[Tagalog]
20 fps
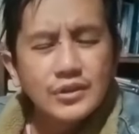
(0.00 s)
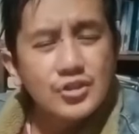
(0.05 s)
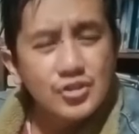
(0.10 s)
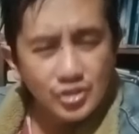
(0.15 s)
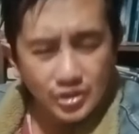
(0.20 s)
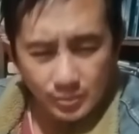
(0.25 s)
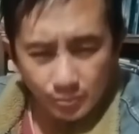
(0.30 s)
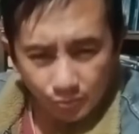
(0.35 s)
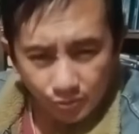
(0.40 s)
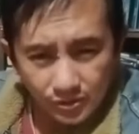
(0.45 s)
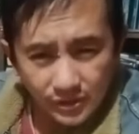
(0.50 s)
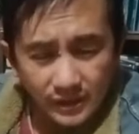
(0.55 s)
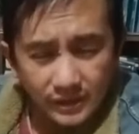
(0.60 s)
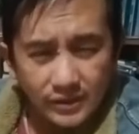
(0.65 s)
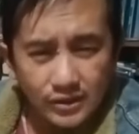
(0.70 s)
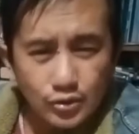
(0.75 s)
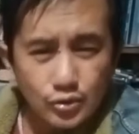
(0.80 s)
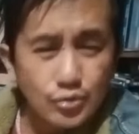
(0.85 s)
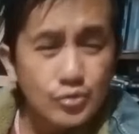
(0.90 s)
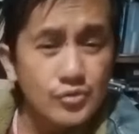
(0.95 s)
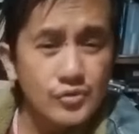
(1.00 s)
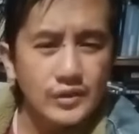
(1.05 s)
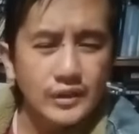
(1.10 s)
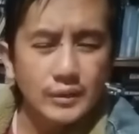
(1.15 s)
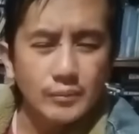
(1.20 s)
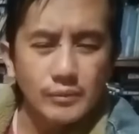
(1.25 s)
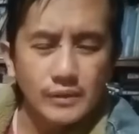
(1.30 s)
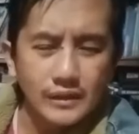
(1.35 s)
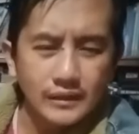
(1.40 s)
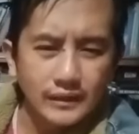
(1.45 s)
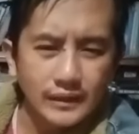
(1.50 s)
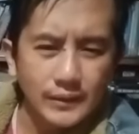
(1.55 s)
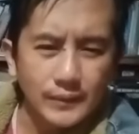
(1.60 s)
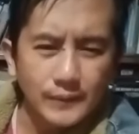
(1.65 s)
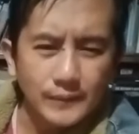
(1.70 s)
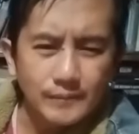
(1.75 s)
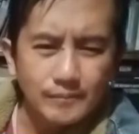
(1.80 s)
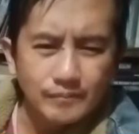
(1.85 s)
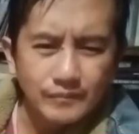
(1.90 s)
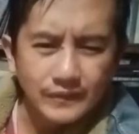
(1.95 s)
testimonya ti Dios iti biyag
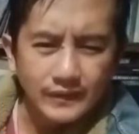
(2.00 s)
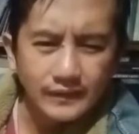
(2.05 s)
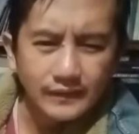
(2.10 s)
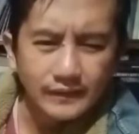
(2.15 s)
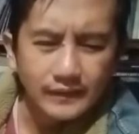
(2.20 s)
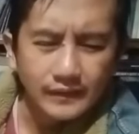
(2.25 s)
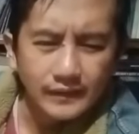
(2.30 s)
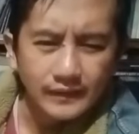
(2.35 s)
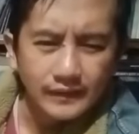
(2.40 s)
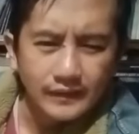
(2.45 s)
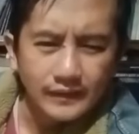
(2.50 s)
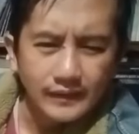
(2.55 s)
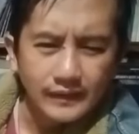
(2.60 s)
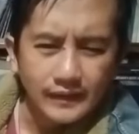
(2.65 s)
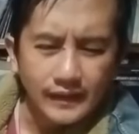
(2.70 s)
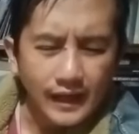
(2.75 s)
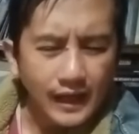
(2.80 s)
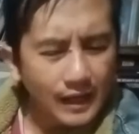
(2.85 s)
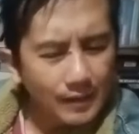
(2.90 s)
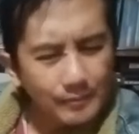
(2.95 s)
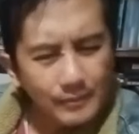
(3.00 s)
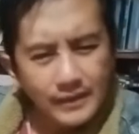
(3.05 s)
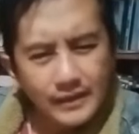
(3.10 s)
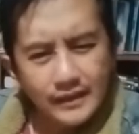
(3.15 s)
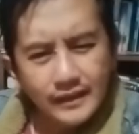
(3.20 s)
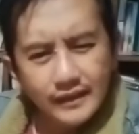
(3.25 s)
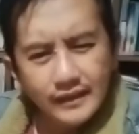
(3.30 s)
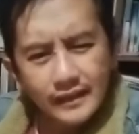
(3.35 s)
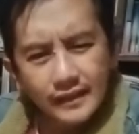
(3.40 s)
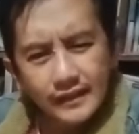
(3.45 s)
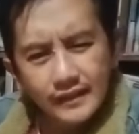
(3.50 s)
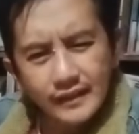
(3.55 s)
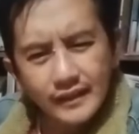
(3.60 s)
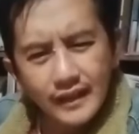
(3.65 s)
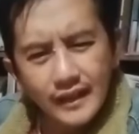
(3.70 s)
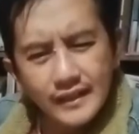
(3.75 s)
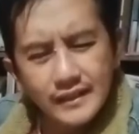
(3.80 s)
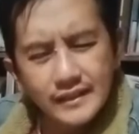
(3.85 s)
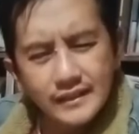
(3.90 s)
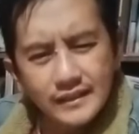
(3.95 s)
tayo. Apay,
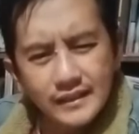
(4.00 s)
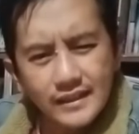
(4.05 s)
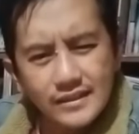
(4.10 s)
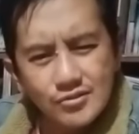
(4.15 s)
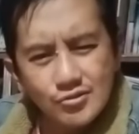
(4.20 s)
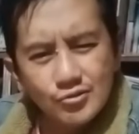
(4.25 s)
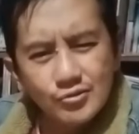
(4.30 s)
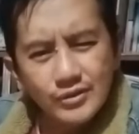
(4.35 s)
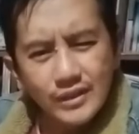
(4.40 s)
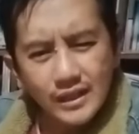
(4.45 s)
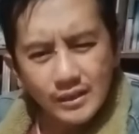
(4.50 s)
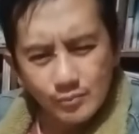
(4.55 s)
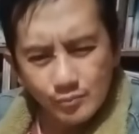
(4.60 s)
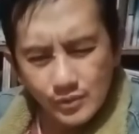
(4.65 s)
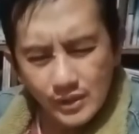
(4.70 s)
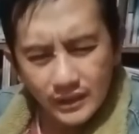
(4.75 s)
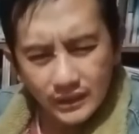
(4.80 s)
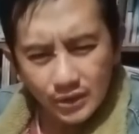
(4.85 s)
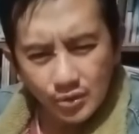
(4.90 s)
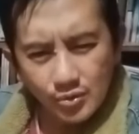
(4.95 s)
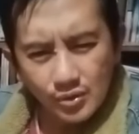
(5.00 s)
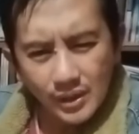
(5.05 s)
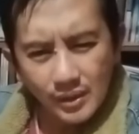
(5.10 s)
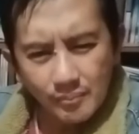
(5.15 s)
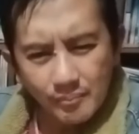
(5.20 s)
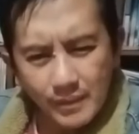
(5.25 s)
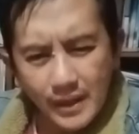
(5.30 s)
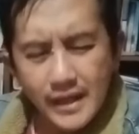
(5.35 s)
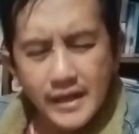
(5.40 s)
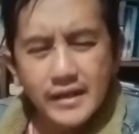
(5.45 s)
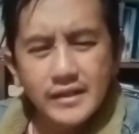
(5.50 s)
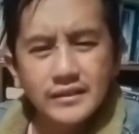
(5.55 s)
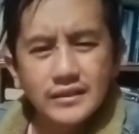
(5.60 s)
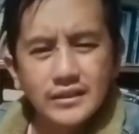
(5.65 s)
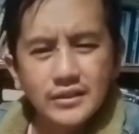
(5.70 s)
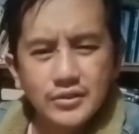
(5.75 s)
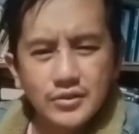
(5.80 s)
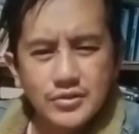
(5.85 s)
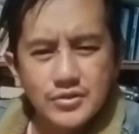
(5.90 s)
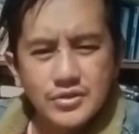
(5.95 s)
anya ti rason nga agbiag tayo nga para
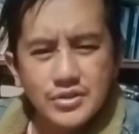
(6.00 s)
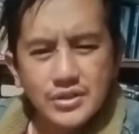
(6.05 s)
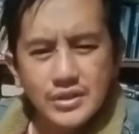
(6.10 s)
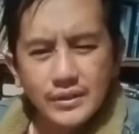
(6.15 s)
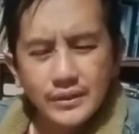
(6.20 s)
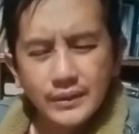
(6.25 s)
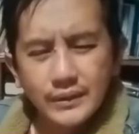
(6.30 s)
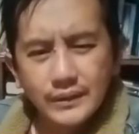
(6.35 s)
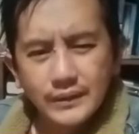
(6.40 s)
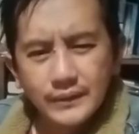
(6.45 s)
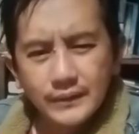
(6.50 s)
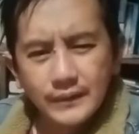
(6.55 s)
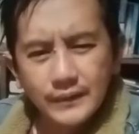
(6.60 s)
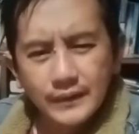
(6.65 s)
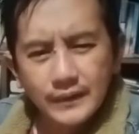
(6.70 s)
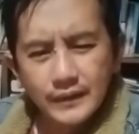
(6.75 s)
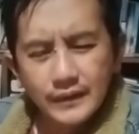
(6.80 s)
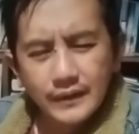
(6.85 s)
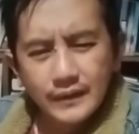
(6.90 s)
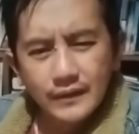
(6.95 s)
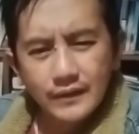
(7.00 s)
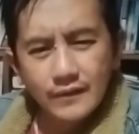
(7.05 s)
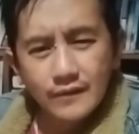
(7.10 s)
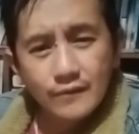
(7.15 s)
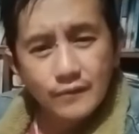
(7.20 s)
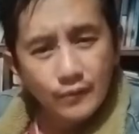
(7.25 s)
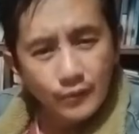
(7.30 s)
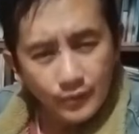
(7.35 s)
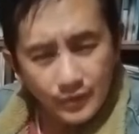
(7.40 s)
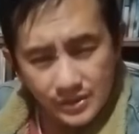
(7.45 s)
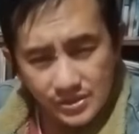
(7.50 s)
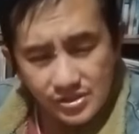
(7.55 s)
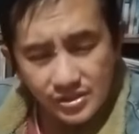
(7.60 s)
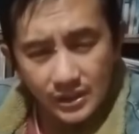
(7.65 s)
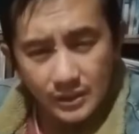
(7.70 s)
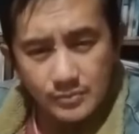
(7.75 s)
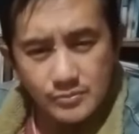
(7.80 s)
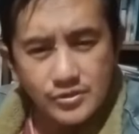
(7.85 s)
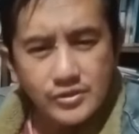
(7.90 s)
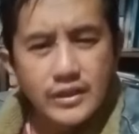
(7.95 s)
iti Dios. For
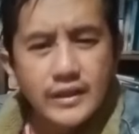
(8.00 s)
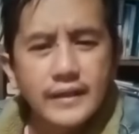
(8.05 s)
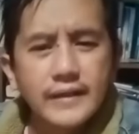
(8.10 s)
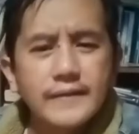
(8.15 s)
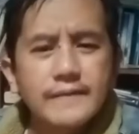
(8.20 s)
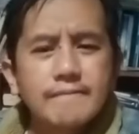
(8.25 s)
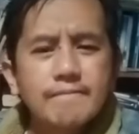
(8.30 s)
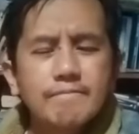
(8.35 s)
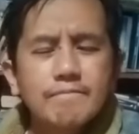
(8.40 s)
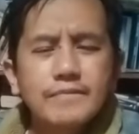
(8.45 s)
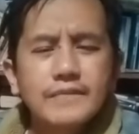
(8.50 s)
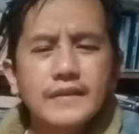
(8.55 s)
His name's sake.